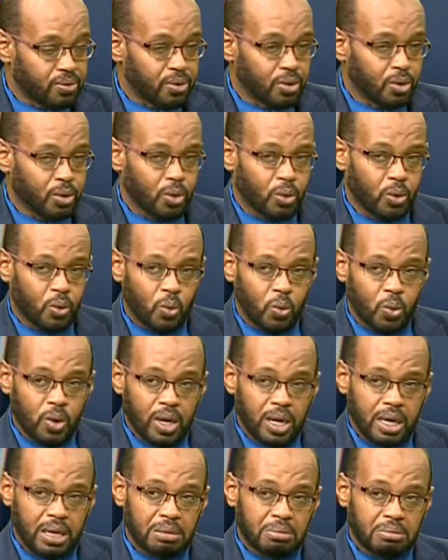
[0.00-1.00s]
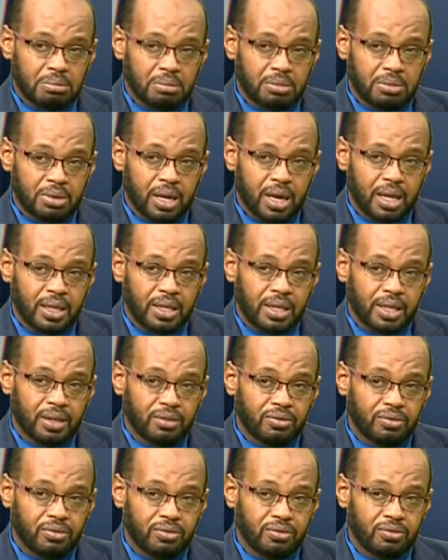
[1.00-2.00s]
نعم وهذه بشكل
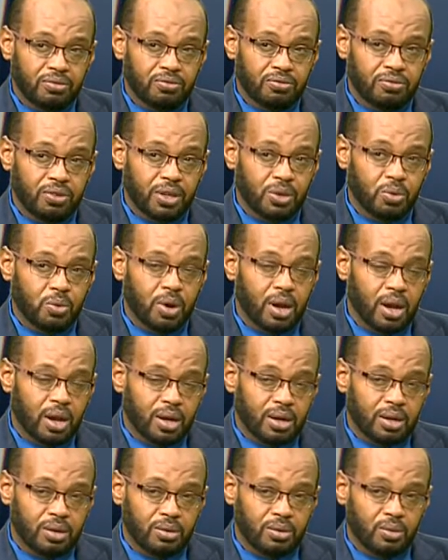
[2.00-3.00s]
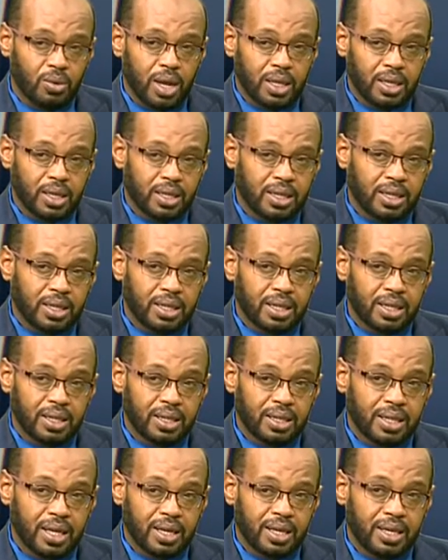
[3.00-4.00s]
كبير جدا واضح جدا
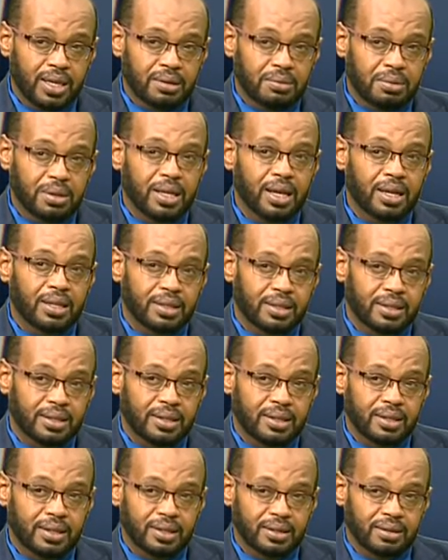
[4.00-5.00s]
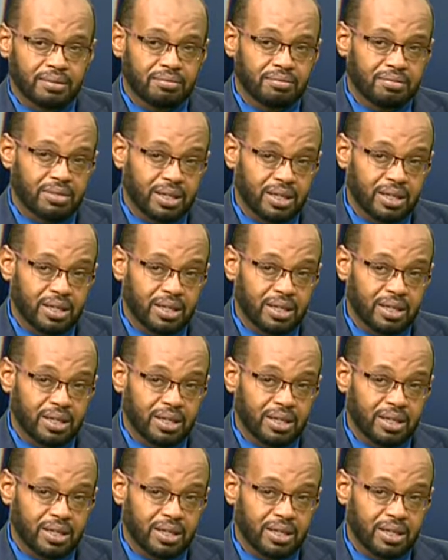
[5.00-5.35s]
انها هي بدات آه، نعم.